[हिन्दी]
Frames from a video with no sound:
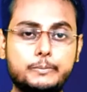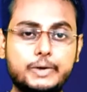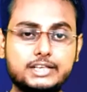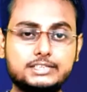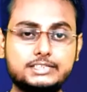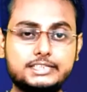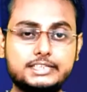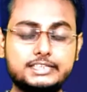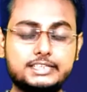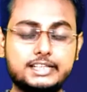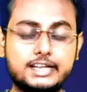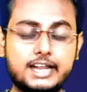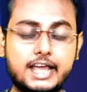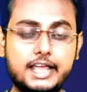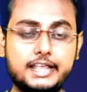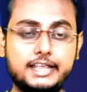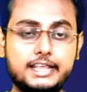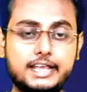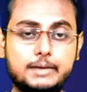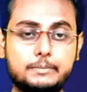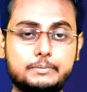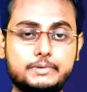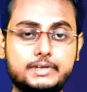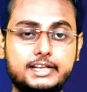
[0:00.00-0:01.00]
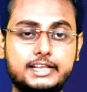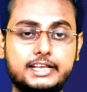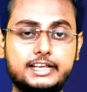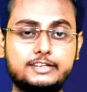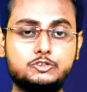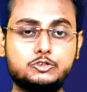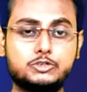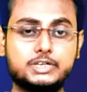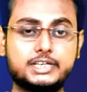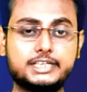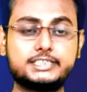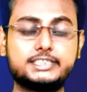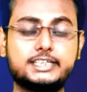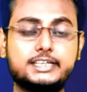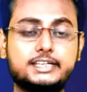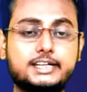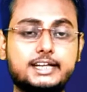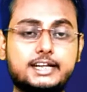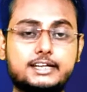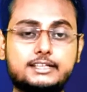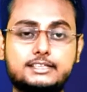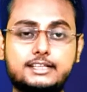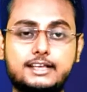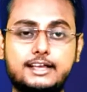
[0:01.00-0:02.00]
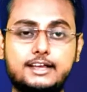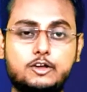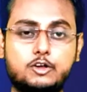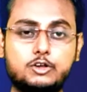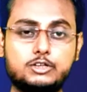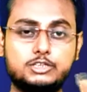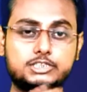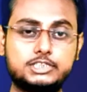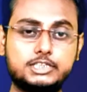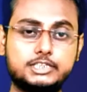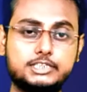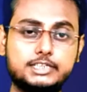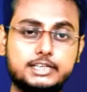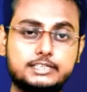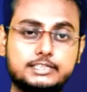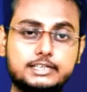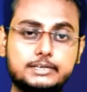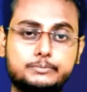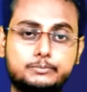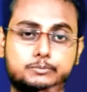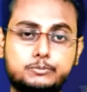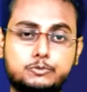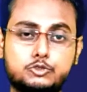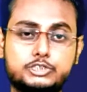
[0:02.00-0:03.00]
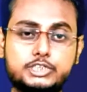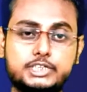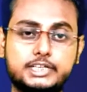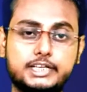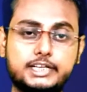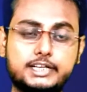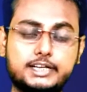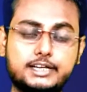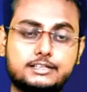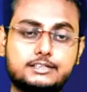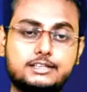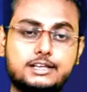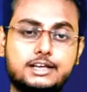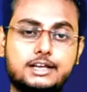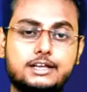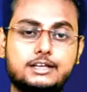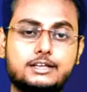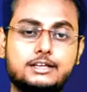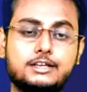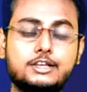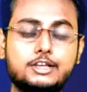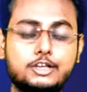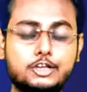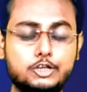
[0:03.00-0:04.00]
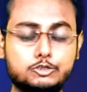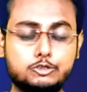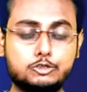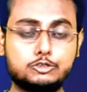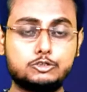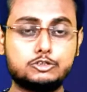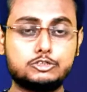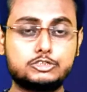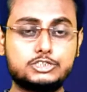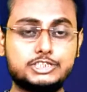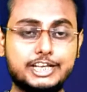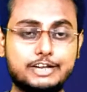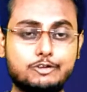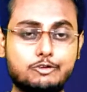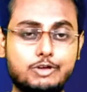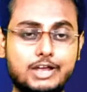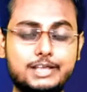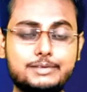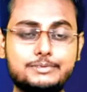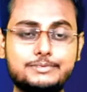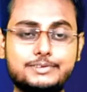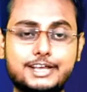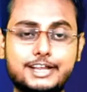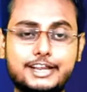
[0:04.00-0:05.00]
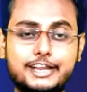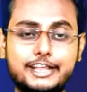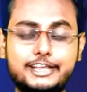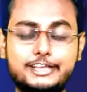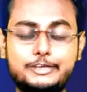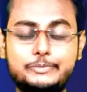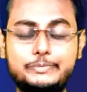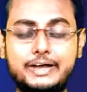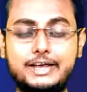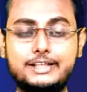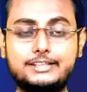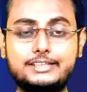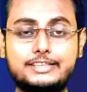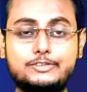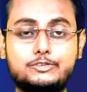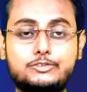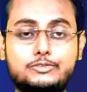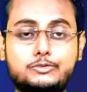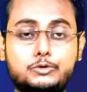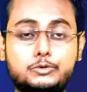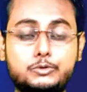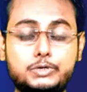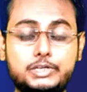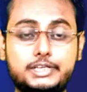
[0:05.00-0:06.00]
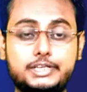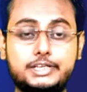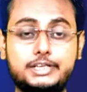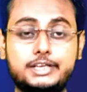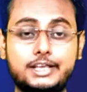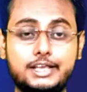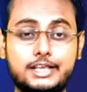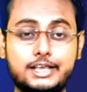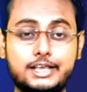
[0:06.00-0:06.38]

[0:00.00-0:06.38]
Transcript: बस इतना ही आपके लिए एजुकेशन करता है और इससे ज्यादा कुछ नहीं करता है तो दोस्त सर्वाइव करने की बात हुई